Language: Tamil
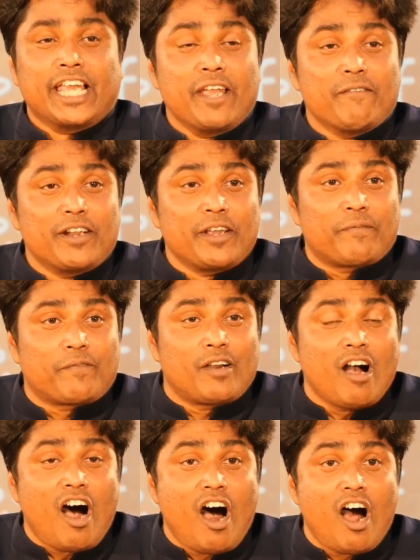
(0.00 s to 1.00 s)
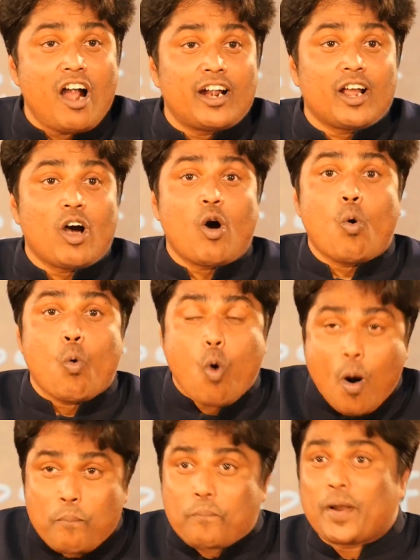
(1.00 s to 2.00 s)
ஈவன் இஃப் காட்
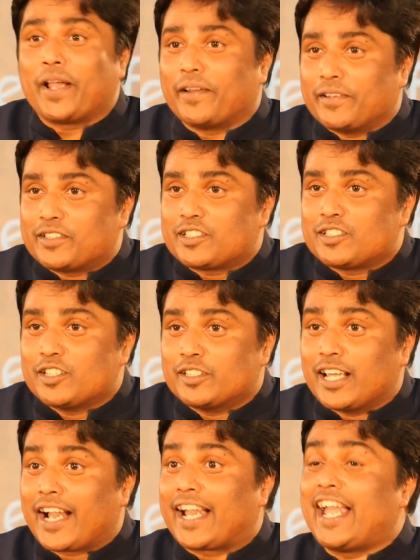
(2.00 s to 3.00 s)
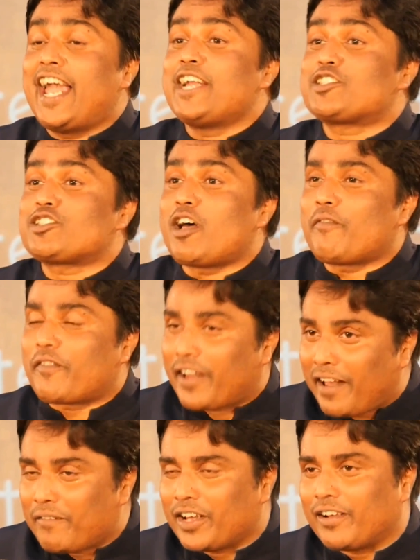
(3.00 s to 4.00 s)
ஓப்பன்ஸ் த கேட்ஸ் ஆஃப்
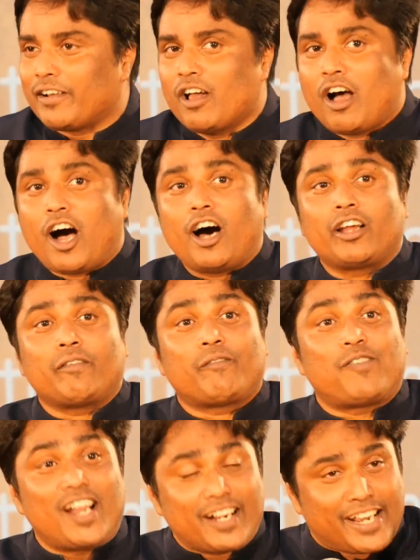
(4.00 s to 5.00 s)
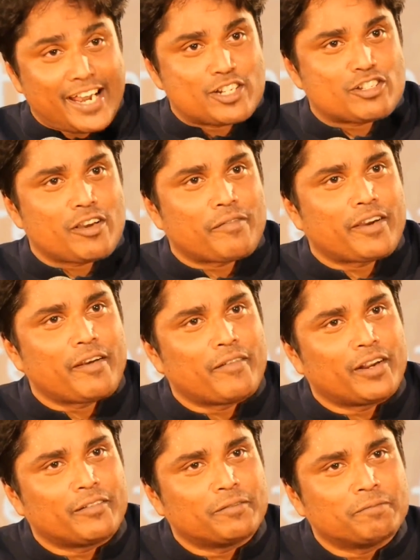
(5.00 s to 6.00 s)
ஹெவன் ஆர் ஃப்ளட் கேட்ஸ் ஆஃப்
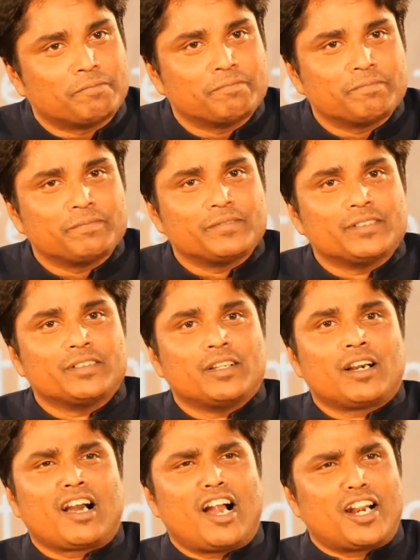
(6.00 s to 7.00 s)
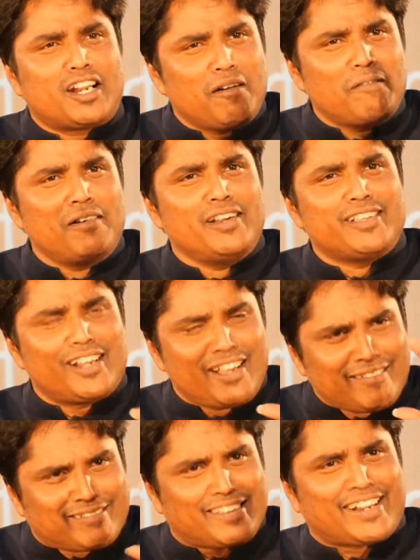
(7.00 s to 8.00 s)
ஹெவன் கடவுள்
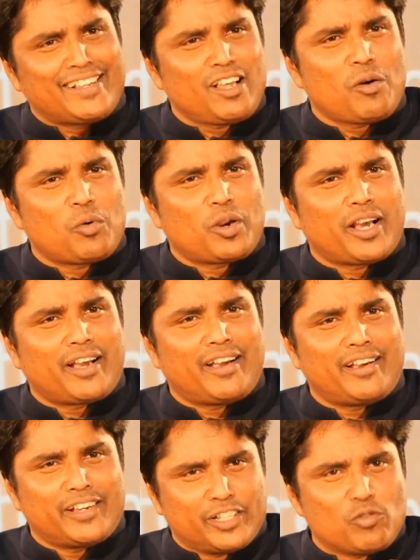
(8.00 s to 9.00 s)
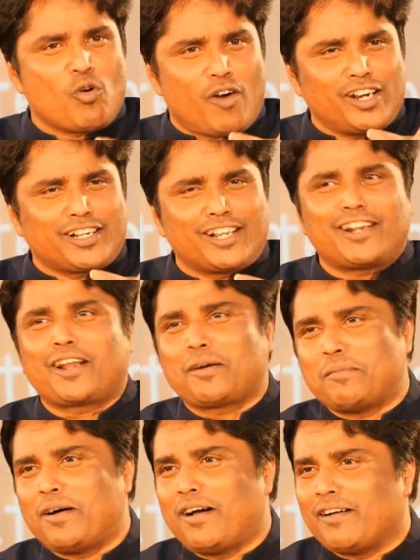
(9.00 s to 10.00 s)
இதெல்லாம் திறந்தால் கூட இது உங்கள் வாழ்க்கையில்
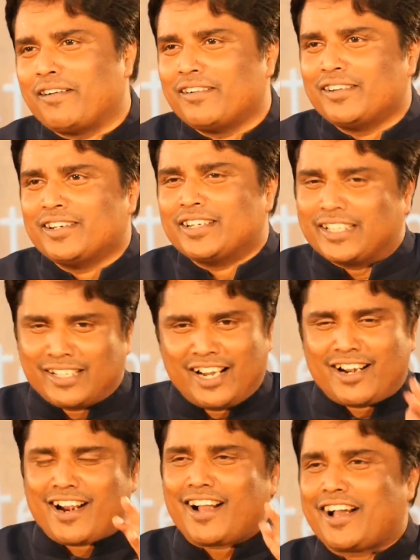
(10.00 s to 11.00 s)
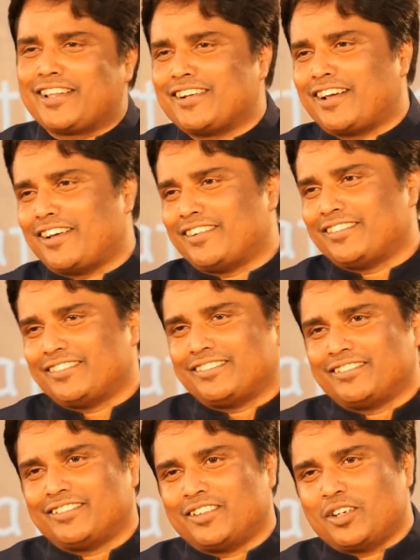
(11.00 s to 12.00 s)
நடக்குமா இதெல்லாம் நடக்காதுன்னா
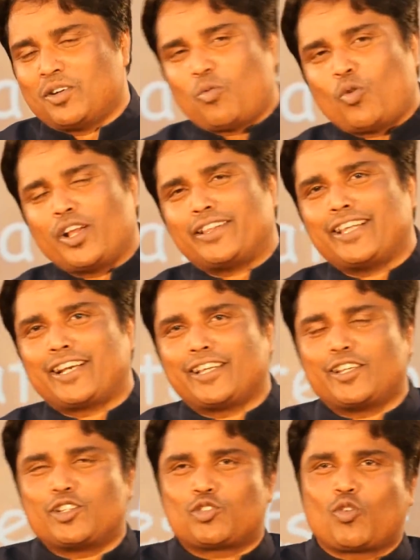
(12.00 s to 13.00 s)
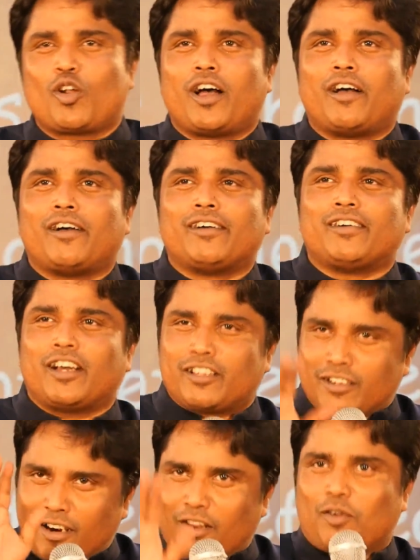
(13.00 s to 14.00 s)
உன்னை தீர்க்கதரிசி சொன்னால்
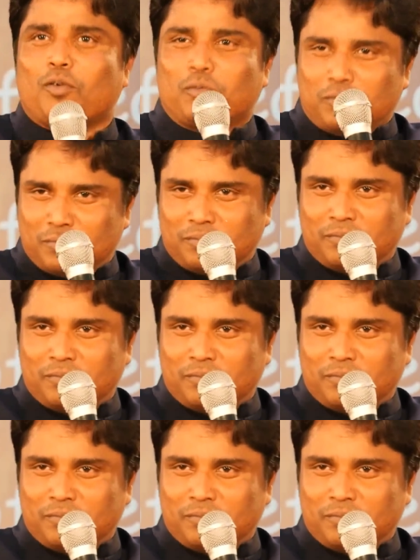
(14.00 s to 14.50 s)
அது நடக்கும்